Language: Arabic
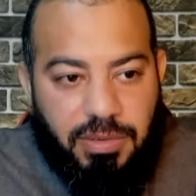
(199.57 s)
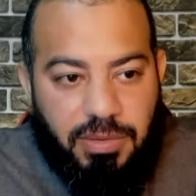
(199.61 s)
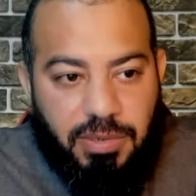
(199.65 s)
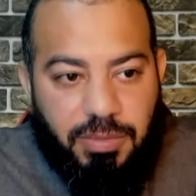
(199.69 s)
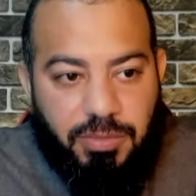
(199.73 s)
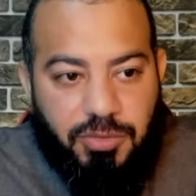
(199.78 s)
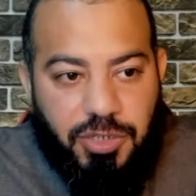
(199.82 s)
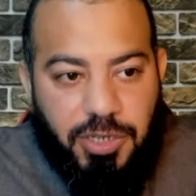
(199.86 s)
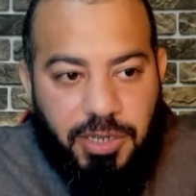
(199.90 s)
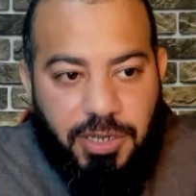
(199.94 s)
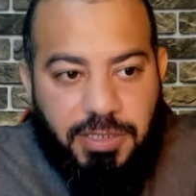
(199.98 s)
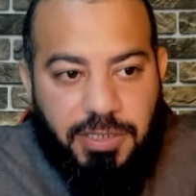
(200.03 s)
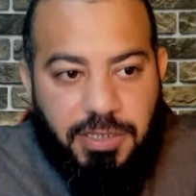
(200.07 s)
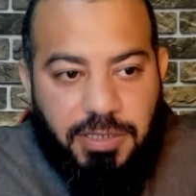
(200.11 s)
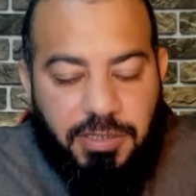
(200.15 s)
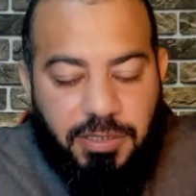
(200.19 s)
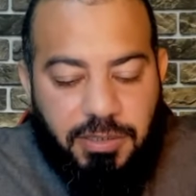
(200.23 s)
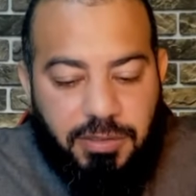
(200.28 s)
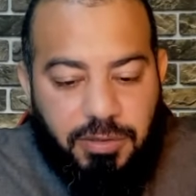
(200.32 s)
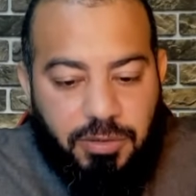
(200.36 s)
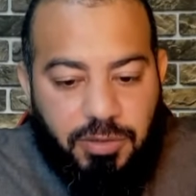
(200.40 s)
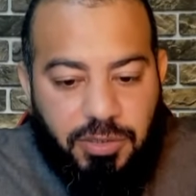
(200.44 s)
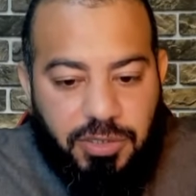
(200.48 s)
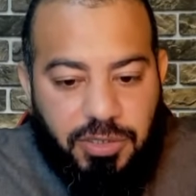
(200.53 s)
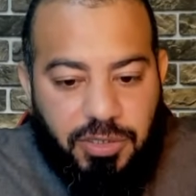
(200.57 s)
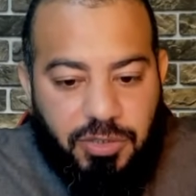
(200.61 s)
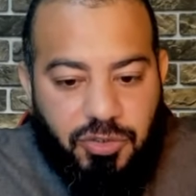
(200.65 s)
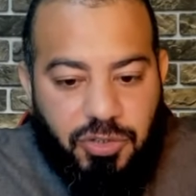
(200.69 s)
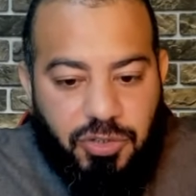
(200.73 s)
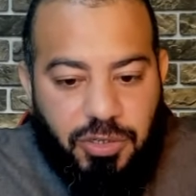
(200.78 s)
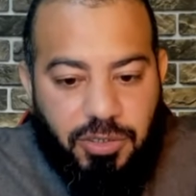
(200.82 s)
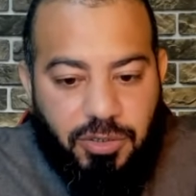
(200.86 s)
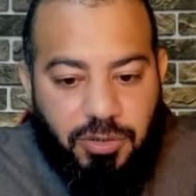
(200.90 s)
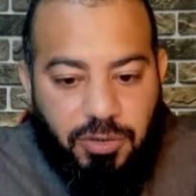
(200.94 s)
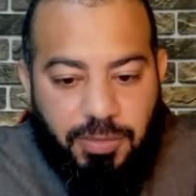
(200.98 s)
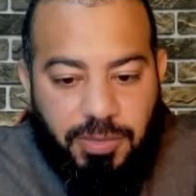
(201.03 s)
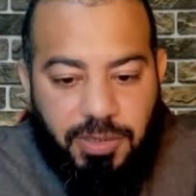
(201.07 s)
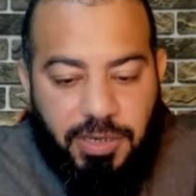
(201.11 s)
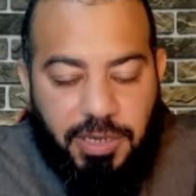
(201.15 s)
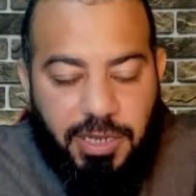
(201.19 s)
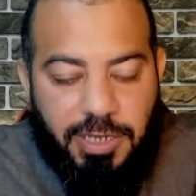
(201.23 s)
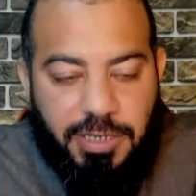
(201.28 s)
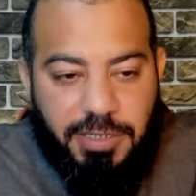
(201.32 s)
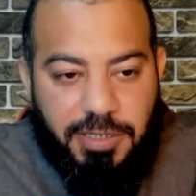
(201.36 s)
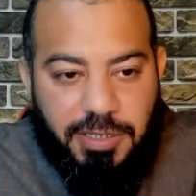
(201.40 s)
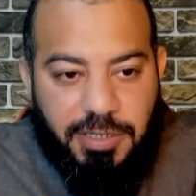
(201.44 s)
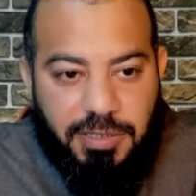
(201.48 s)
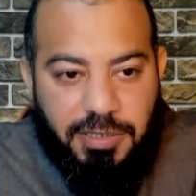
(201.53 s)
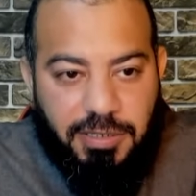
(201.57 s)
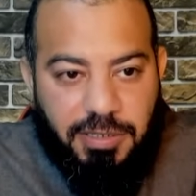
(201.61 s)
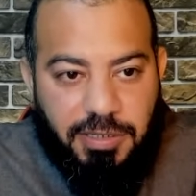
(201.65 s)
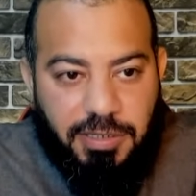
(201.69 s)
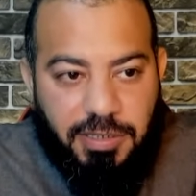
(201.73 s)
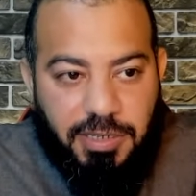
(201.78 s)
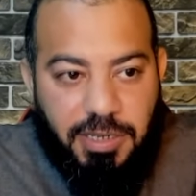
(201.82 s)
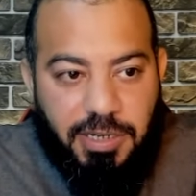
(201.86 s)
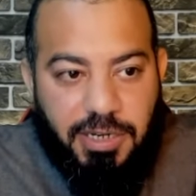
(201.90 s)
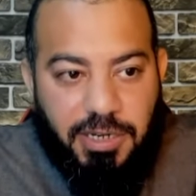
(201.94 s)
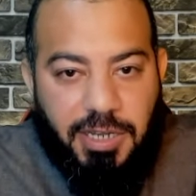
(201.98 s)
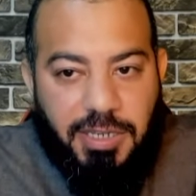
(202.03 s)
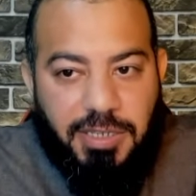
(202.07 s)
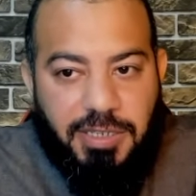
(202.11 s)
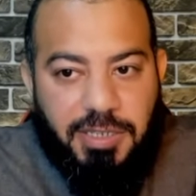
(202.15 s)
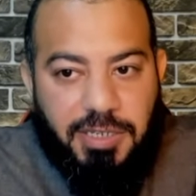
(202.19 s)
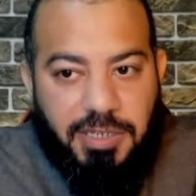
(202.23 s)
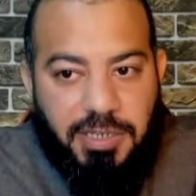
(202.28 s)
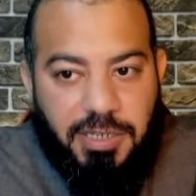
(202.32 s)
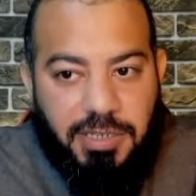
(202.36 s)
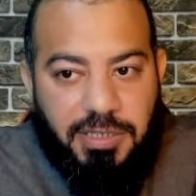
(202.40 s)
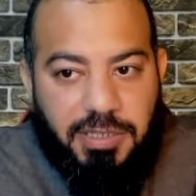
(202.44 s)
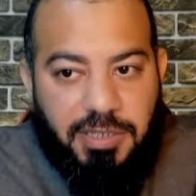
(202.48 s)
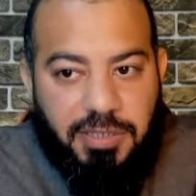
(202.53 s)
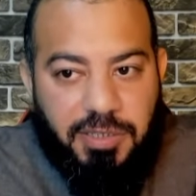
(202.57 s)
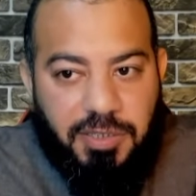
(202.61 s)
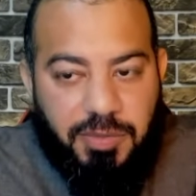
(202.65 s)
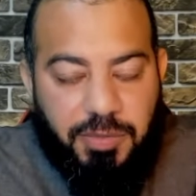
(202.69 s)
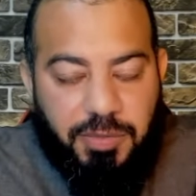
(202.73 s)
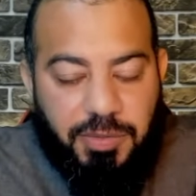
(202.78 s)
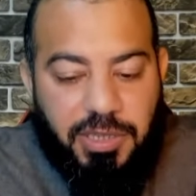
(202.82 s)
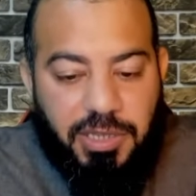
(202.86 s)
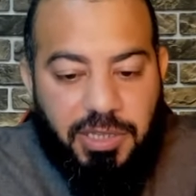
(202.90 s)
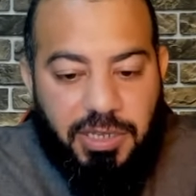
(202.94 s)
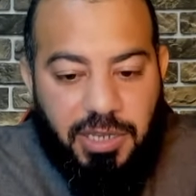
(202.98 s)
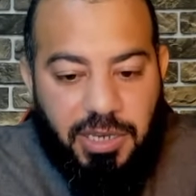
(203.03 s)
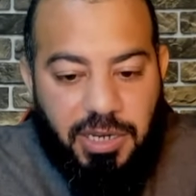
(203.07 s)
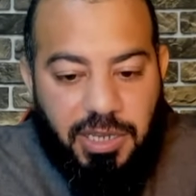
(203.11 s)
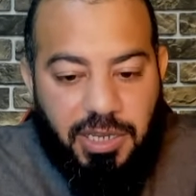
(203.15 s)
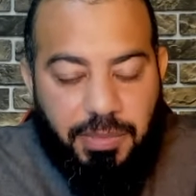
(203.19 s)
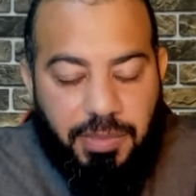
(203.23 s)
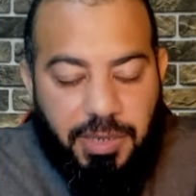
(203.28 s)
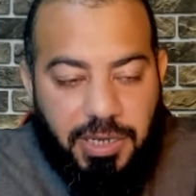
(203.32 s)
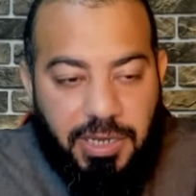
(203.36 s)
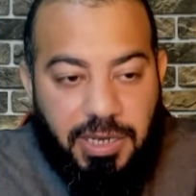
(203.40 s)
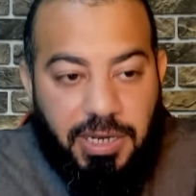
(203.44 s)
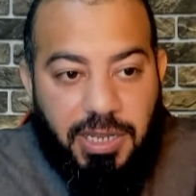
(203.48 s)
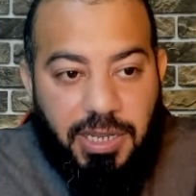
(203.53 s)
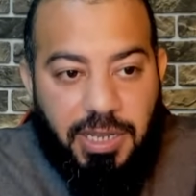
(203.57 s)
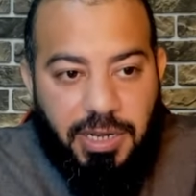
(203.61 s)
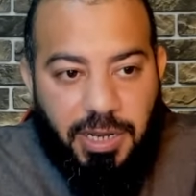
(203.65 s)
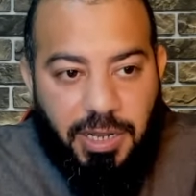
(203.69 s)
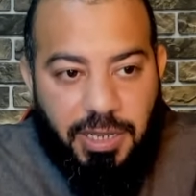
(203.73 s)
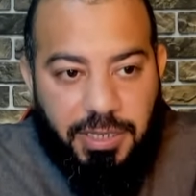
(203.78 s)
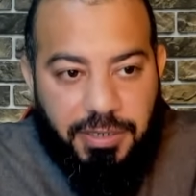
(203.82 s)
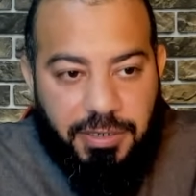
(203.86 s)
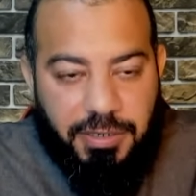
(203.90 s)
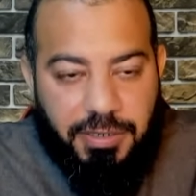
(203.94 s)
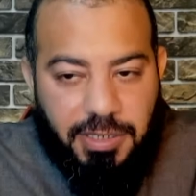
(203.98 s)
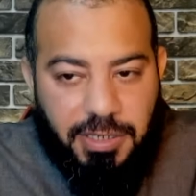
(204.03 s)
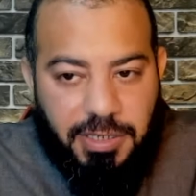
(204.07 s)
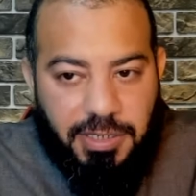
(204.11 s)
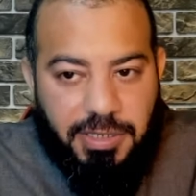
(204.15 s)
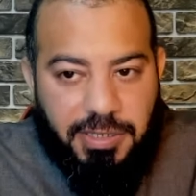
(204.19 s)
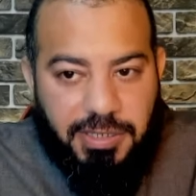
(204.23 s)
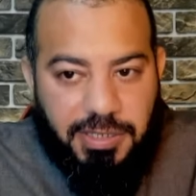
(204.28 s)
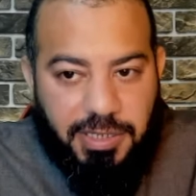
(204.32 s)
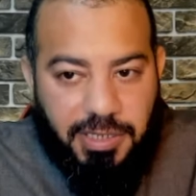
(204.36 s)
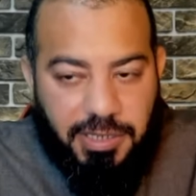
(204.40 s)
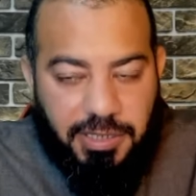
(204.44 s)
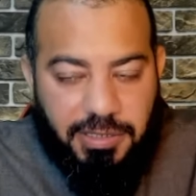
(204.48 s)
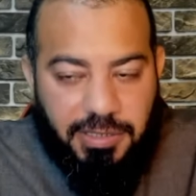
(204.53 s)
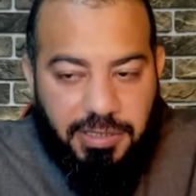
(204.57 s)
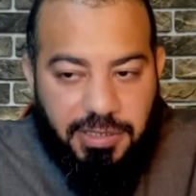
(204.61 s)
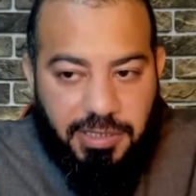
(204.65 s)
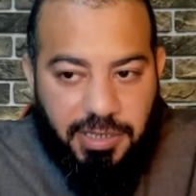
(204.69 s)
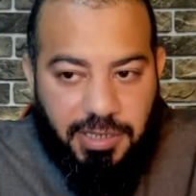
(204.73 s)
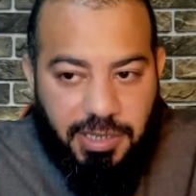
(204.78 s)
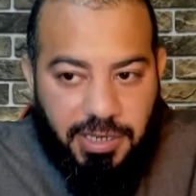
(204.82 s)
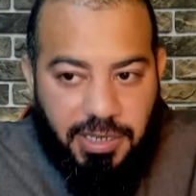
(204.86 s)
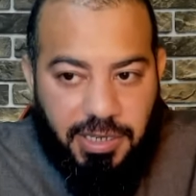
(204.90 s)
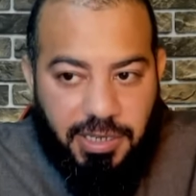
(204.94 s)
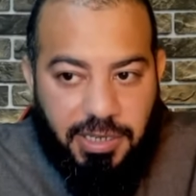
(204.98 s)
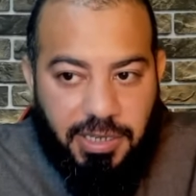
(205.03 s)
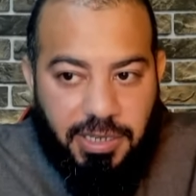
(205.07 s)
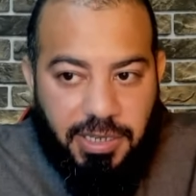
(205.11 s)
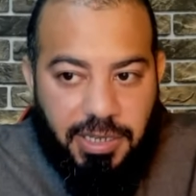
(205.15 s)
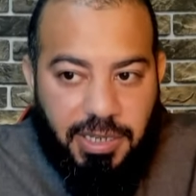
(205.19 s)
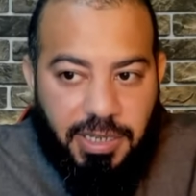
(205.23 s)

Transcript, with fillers: لا مش عايزك تترك التشيع بالعكس أنا عايزك أنت تثبت لي كلامك الآن حضرتك ادعيت ادعاء